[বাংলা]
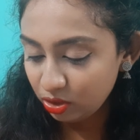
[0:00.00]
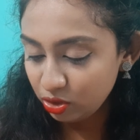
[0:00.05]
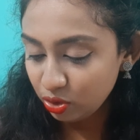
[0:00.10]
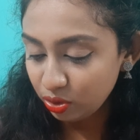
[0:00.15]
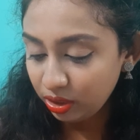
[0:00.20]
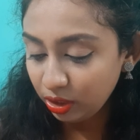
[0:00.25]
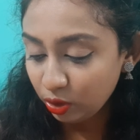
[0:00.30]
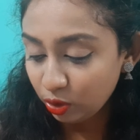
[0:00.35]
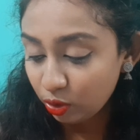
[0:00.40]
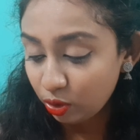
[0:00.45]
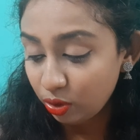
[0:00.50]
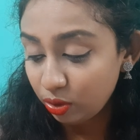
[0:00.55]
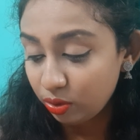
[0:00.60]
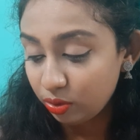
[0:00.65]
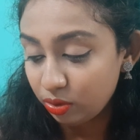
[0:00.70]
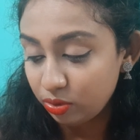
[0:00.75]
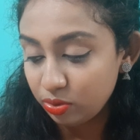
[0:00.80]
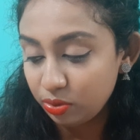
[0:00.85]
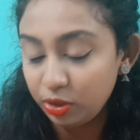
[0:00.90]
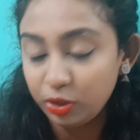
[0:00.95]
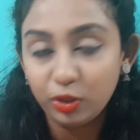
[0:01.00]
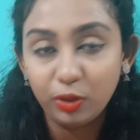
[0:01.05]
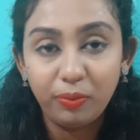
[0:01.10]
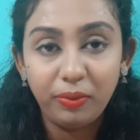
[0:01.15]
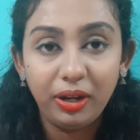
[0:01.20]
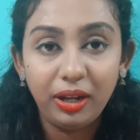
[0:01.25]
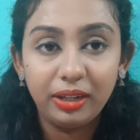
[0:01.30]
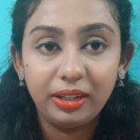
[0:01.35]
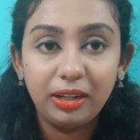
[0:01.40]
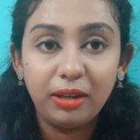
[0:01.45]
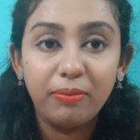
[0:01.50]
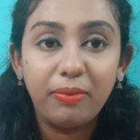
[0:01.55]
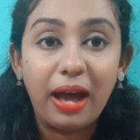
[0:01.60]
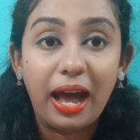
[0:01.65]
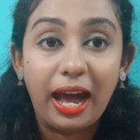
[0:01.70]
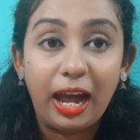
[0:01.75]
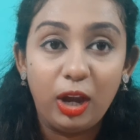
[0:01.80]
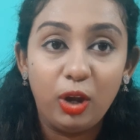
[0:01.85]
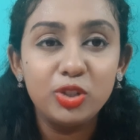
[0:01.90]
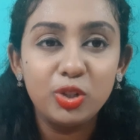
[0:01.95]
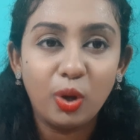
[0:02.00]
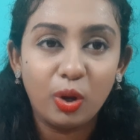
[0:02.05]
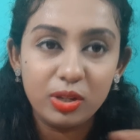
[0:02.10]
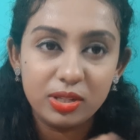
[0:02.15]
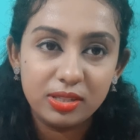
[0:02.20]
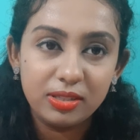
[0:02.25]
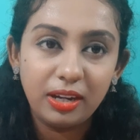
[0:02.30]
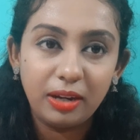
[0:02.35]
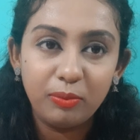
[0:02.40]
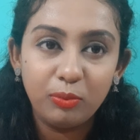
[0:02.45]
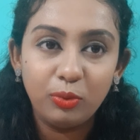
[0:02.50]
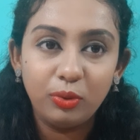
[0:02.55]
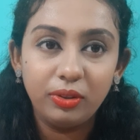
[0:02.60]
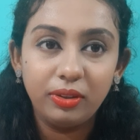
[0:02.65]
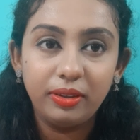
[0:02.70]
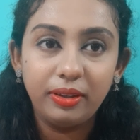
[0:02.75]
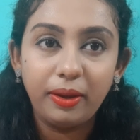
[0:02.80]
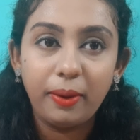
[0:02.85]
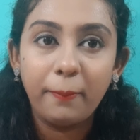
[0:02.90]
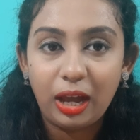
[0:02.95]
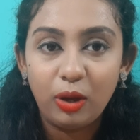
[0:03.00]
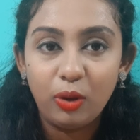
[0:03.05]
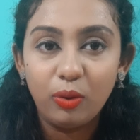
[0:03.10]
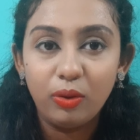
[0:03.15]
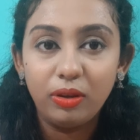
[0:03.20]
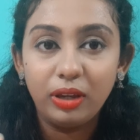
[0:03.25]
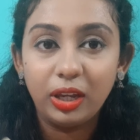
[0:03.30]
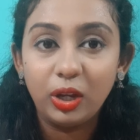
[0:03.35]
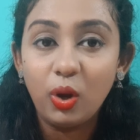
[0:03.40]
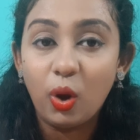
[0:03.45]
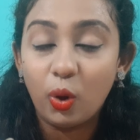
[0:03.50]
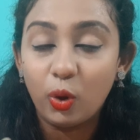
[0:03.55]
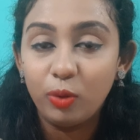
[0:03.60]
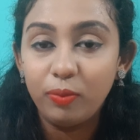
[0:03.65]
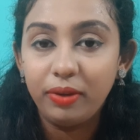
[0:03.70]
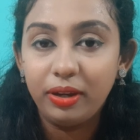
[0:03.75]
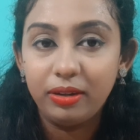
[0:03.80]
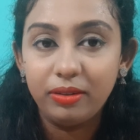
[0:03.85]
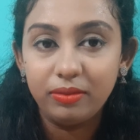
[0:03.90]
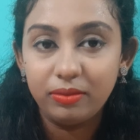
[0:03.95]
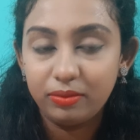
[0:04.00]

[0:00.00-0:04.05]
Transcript: যদি যদি তোমরা একটা ভালো অস্তার মধ্যে ভালো এই গরমে